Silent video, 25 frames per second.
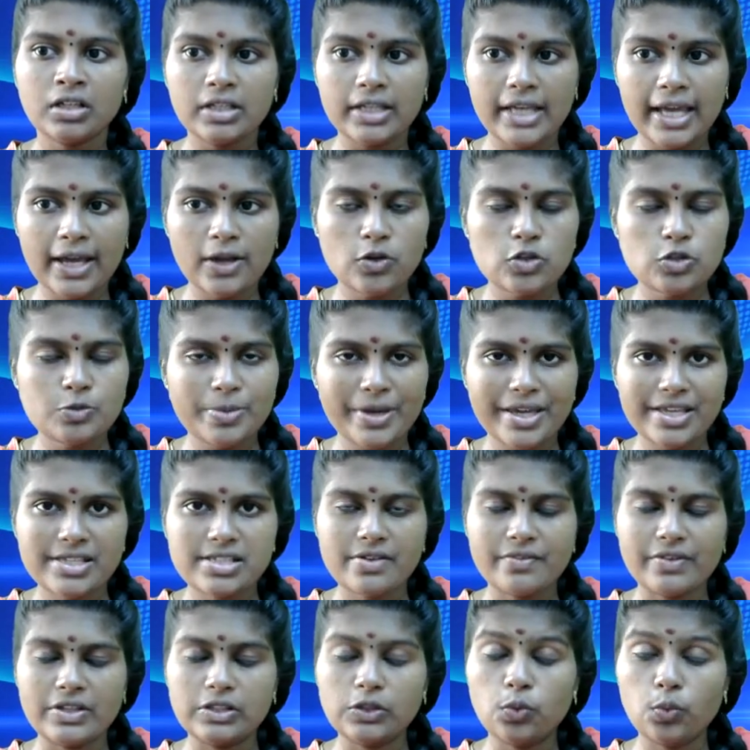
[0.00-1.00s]

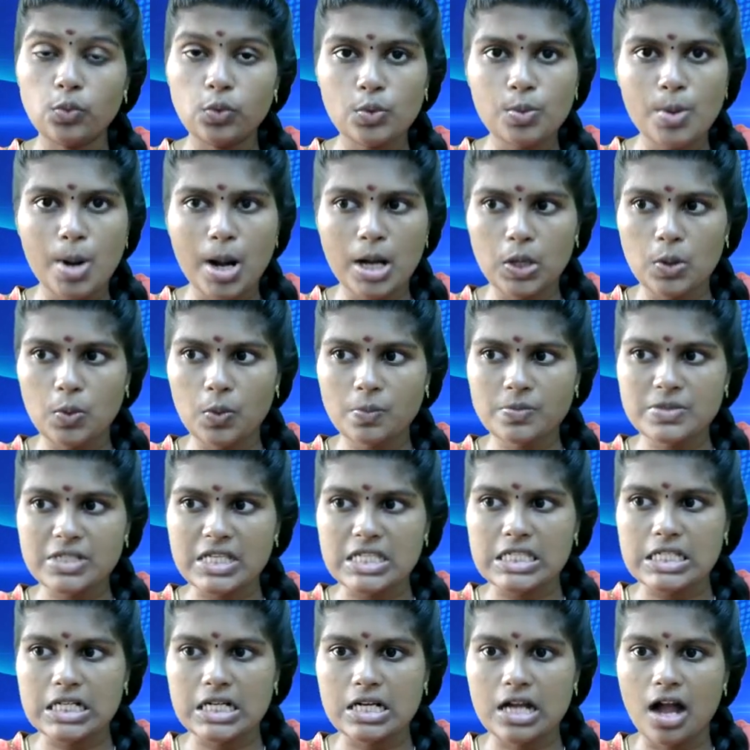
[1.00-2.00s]
ஏரோஸ்பேஸை வந்து உருவாக்கவும்
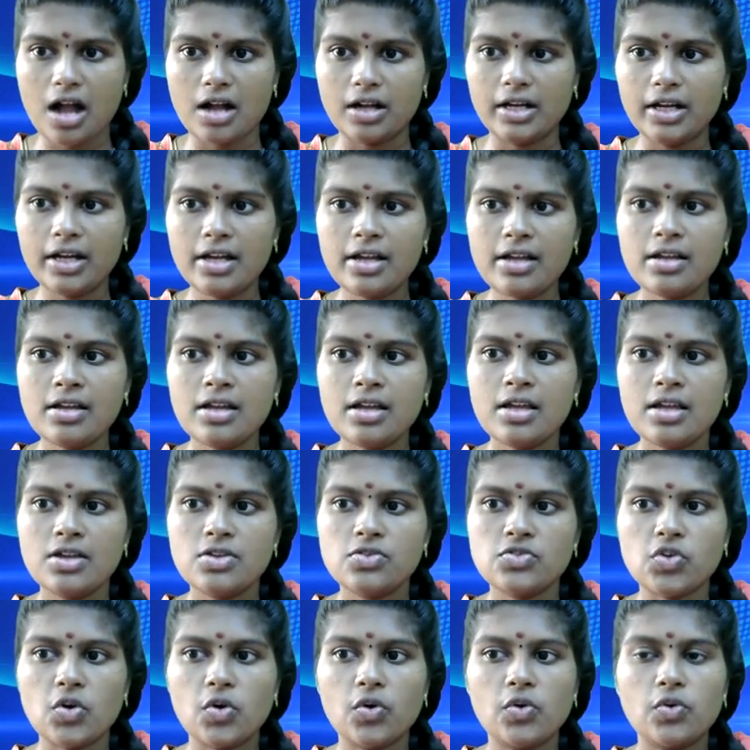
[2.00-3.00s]
செஞ்சுருக்காங்க
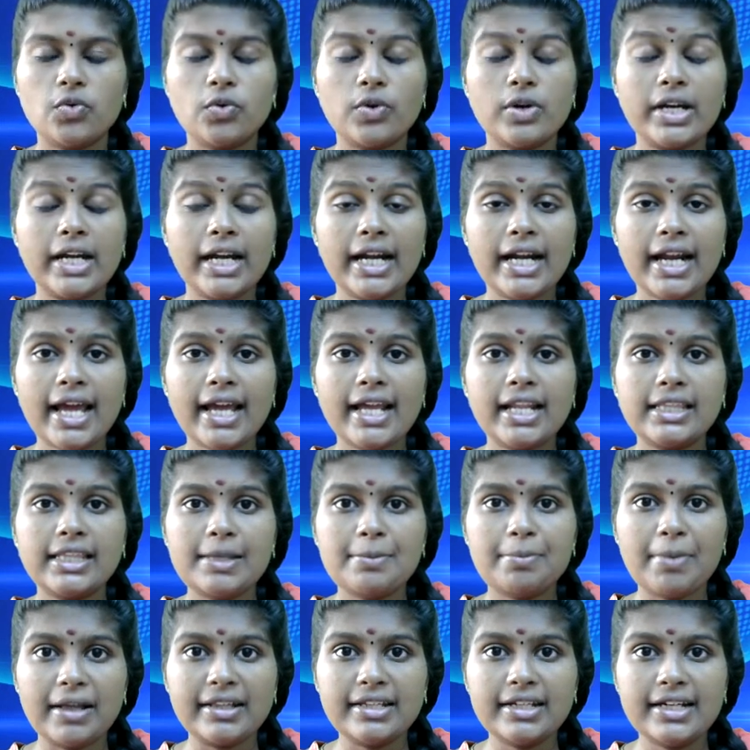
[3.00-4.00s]
ஸோ ரெண்டாயிரத்தி
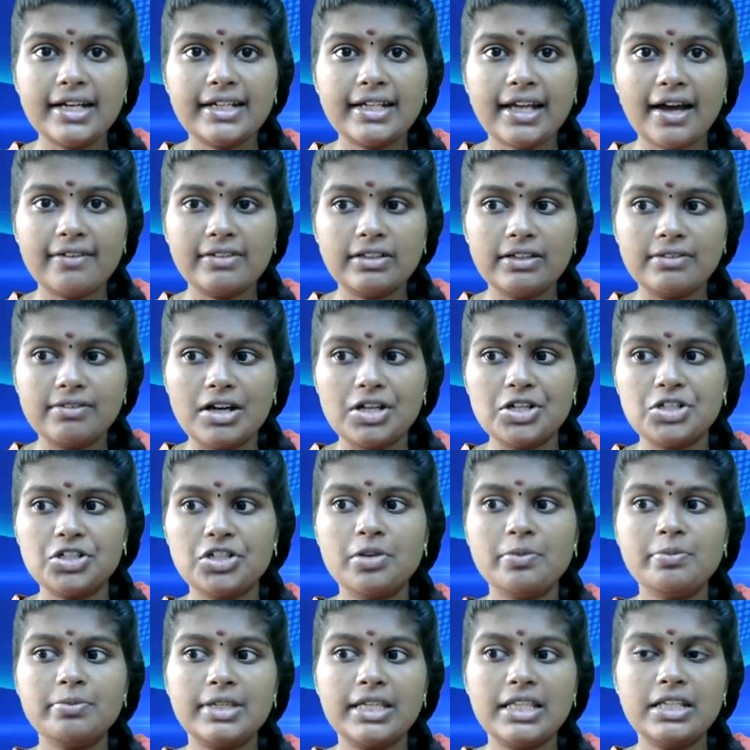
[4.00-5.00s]
பதினெட்டாவது
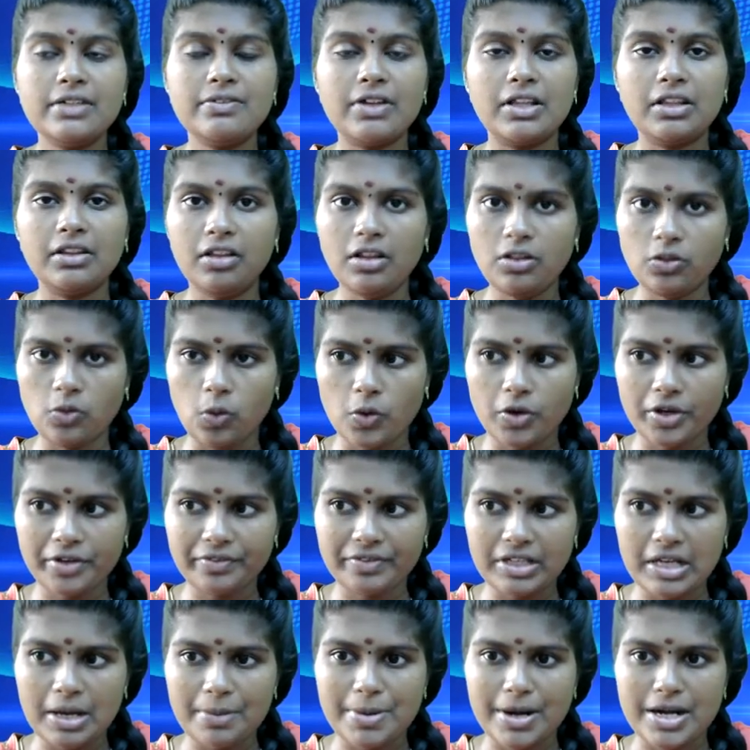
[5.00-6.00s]
வருஷம் இது வந்து
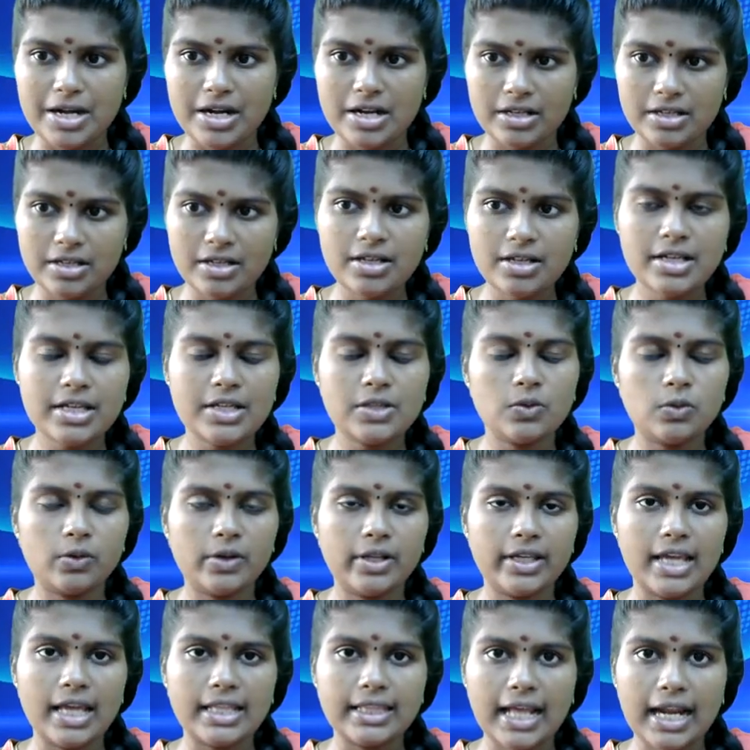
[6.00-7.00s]
தோற்றுவிக்கப்பட்டிருக்கு
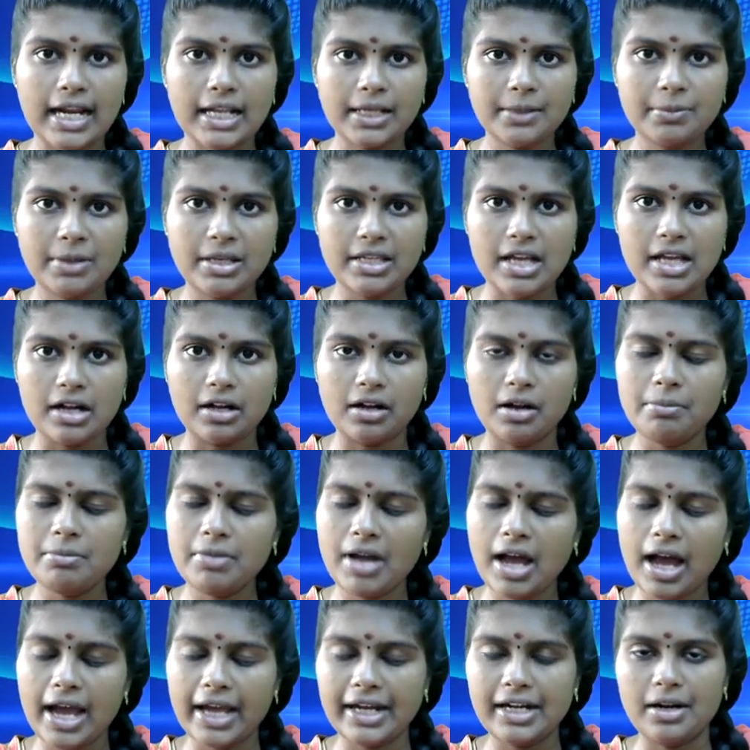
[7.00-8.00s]
இதோடைய தலைமையகம்
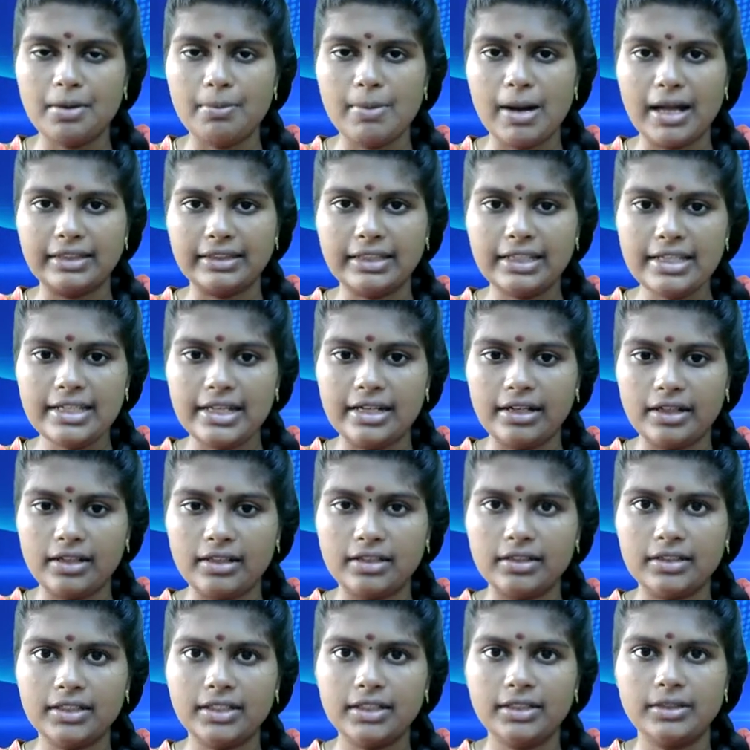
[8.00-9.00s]
ஹைதராபாத்தில் இருக்குது